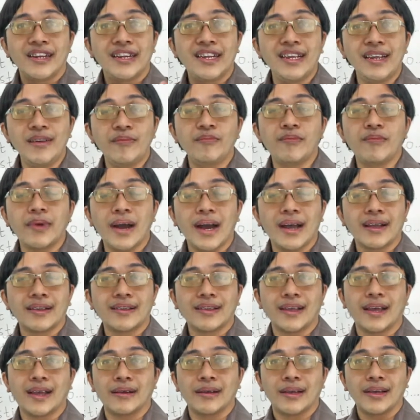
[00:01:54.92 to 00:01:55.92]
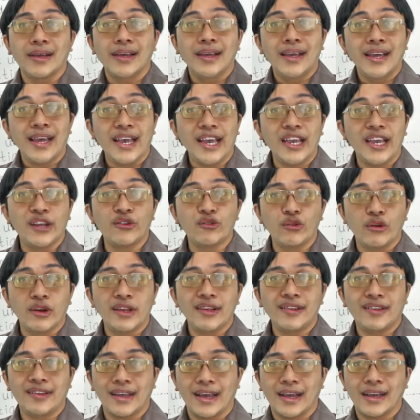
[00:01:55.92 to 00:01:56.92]
di bahasa
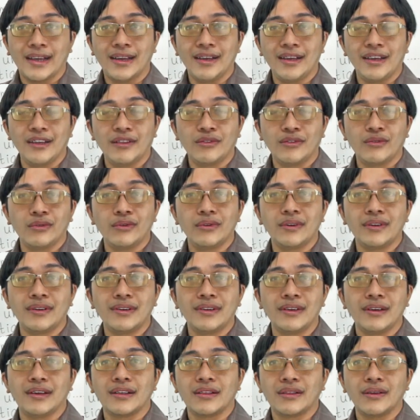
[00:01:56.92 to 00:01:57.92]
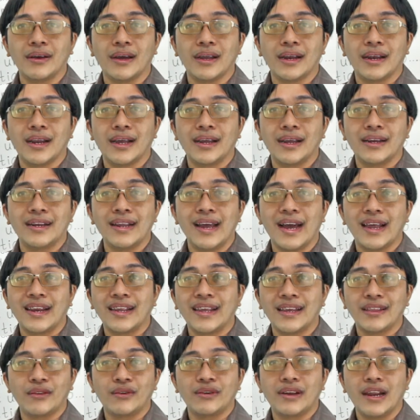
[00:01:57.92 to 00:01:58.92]
Indonesia itu de itu adalah
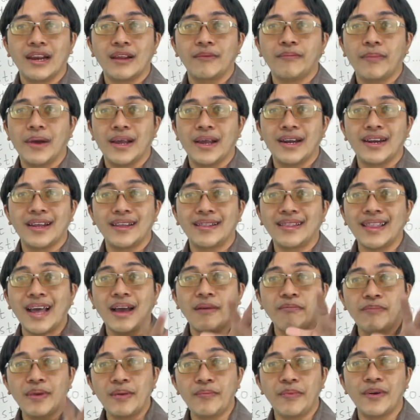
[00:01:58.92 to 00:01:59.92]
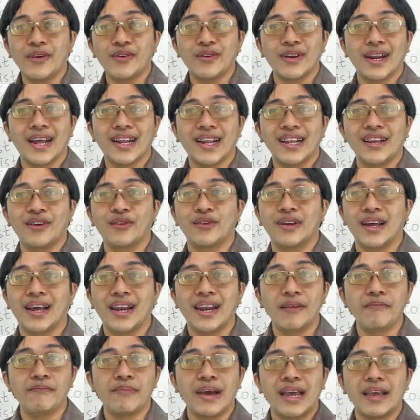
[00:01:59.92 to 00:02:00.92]
dari atau daripada tapi penggunaannya udah
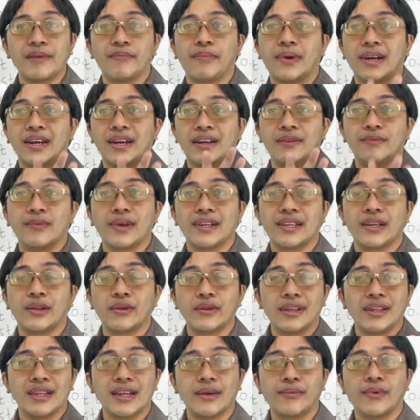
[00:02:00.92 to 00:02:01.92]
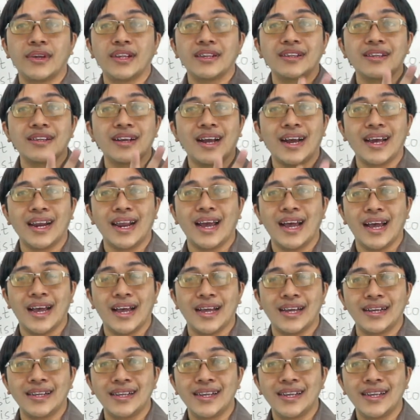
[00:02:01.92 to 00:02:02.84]
lebay pada bahasa Indonesia zaman sekarang